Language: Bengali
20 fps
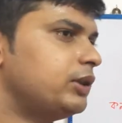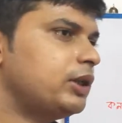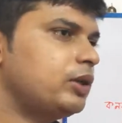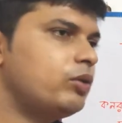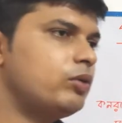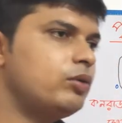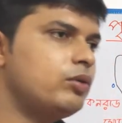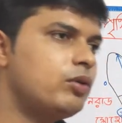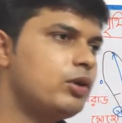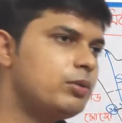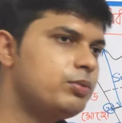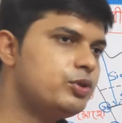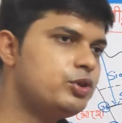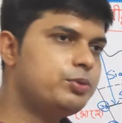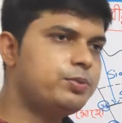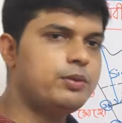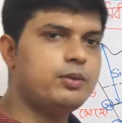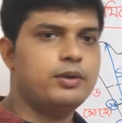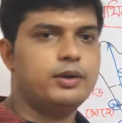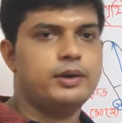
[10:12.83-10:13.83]
বলতে কোনগুলো
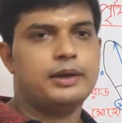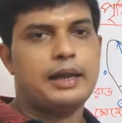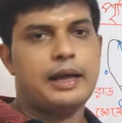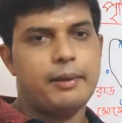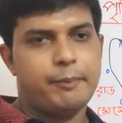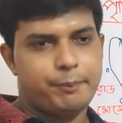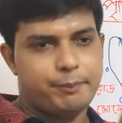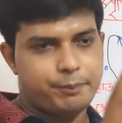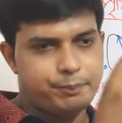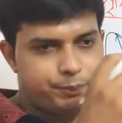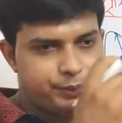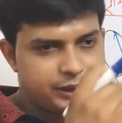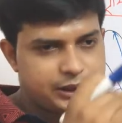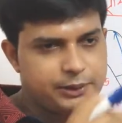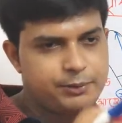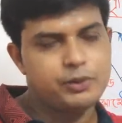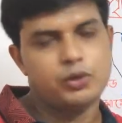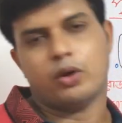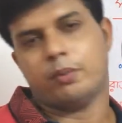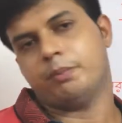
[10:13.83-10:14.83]
বুঝবো না
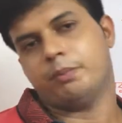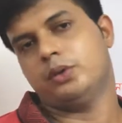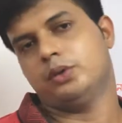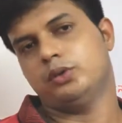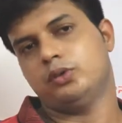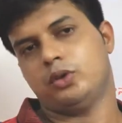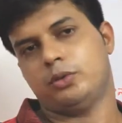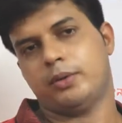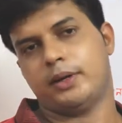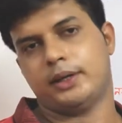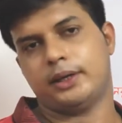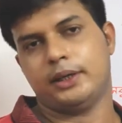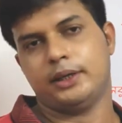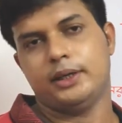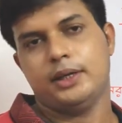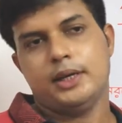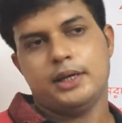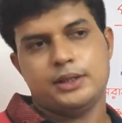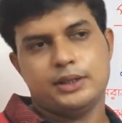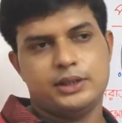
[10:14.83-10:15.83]
পৃথিবীর অভ্যন্তরভাবে
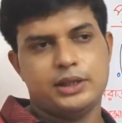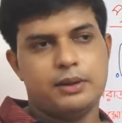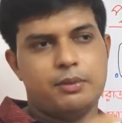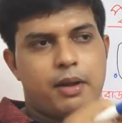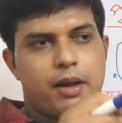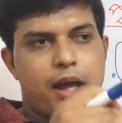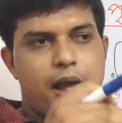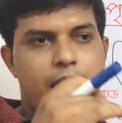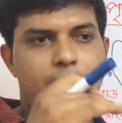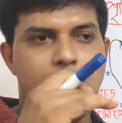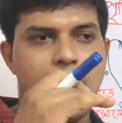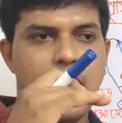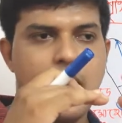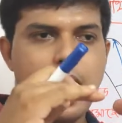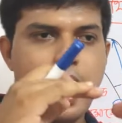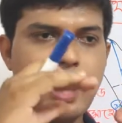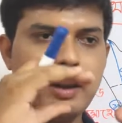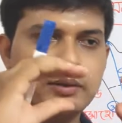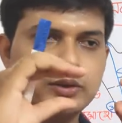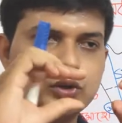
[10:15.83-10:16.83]
যে
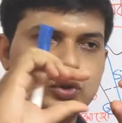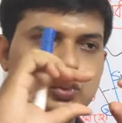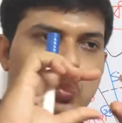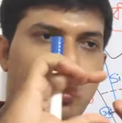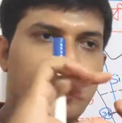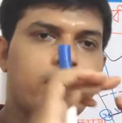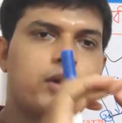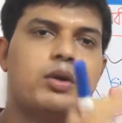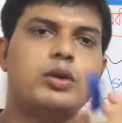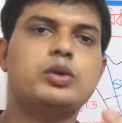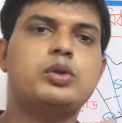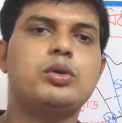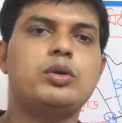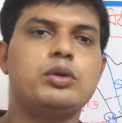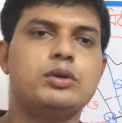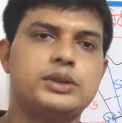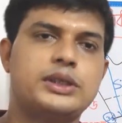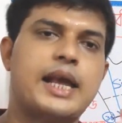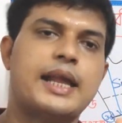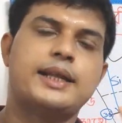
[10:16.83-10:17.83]
স্তরগত
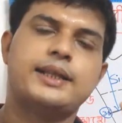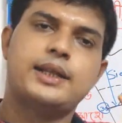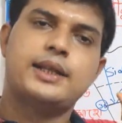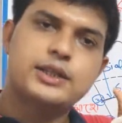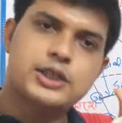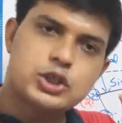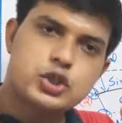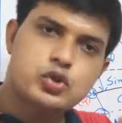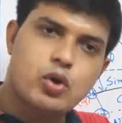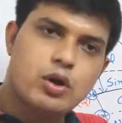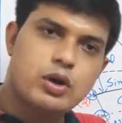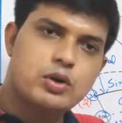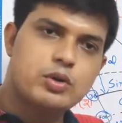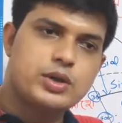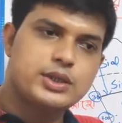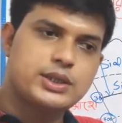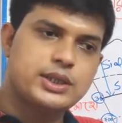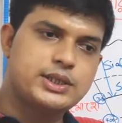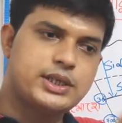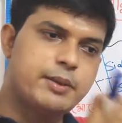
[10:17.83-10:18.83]
যে আলাদা আলাদা স্তর
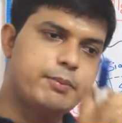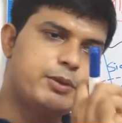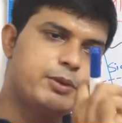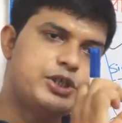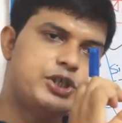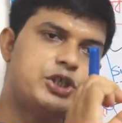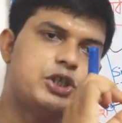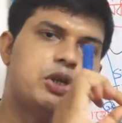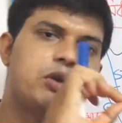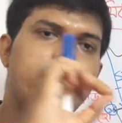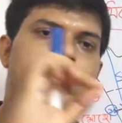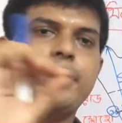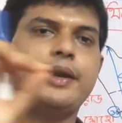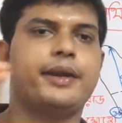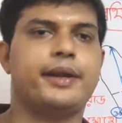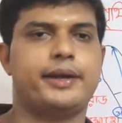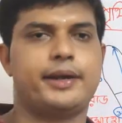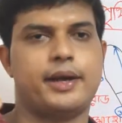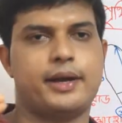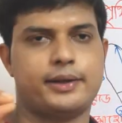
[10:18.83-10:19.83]
রয়েছে সেই বিচ্ছিন্নকারী
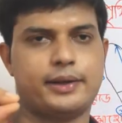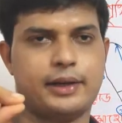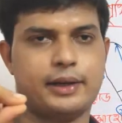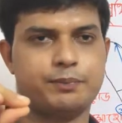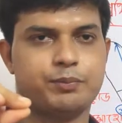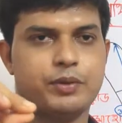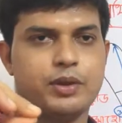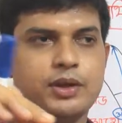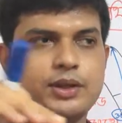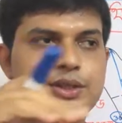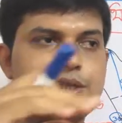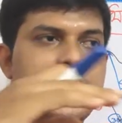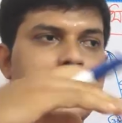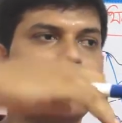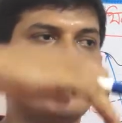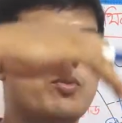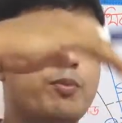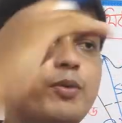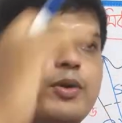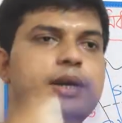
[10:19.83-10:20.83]
রেখাটা
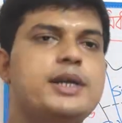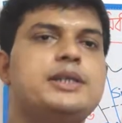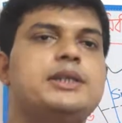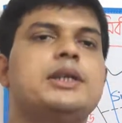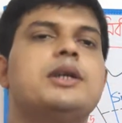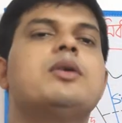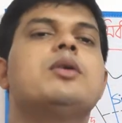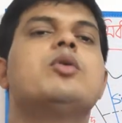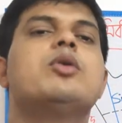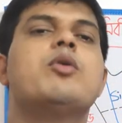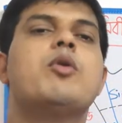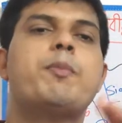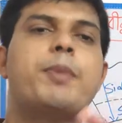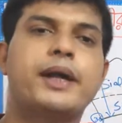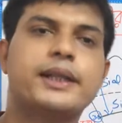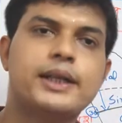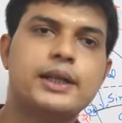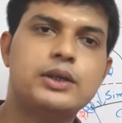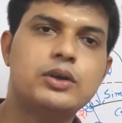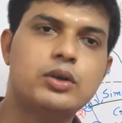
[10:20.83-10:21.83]
যার উপর নিচে
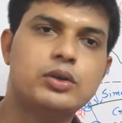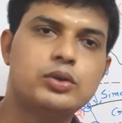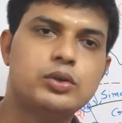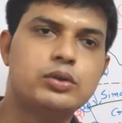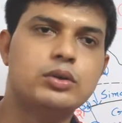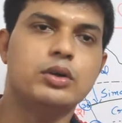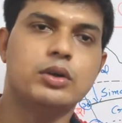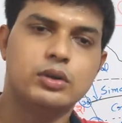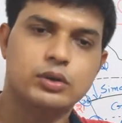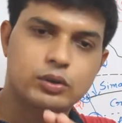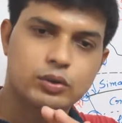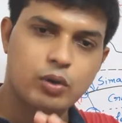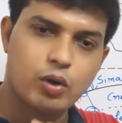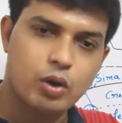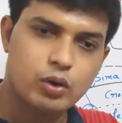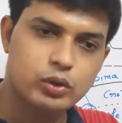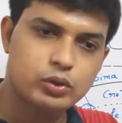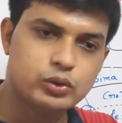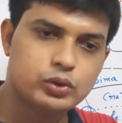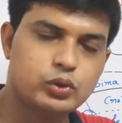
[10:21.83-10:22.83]
উপাদানগত
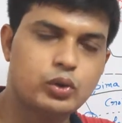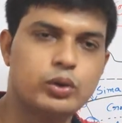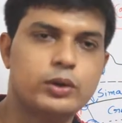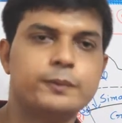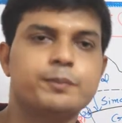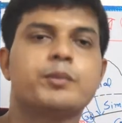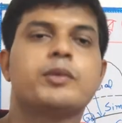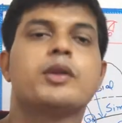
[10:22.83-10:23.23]
ঘনত্ব